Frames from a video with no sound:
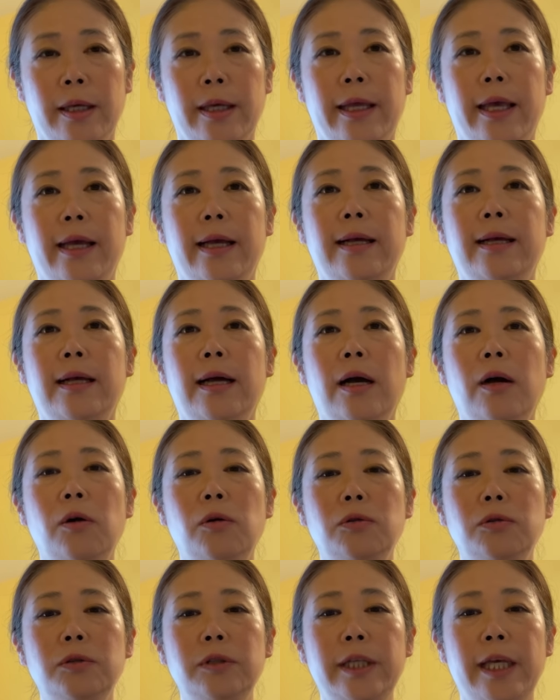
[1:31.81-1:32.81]
結果
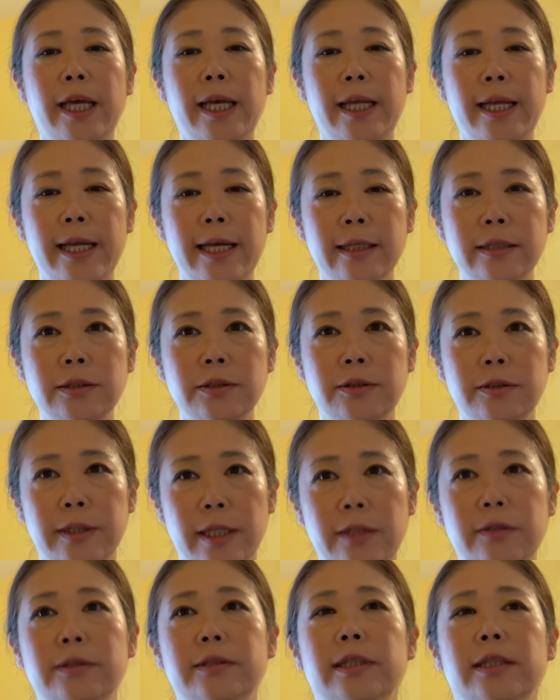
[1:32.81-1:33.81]
を受け入れやすく
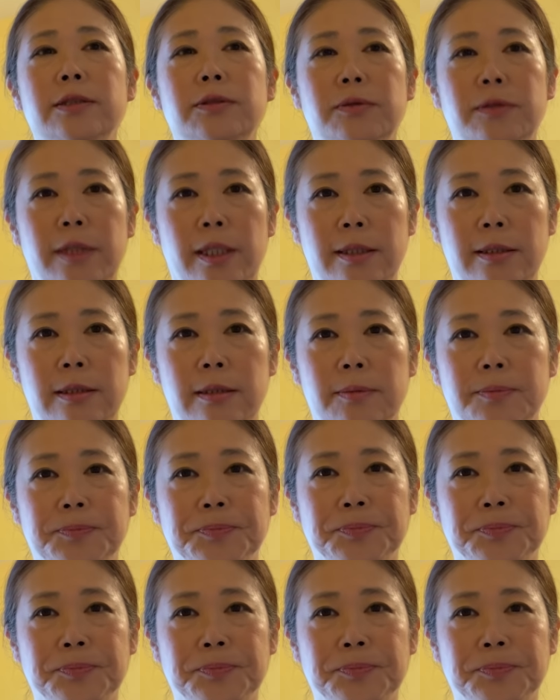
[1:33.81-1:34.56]
なるんだそうです。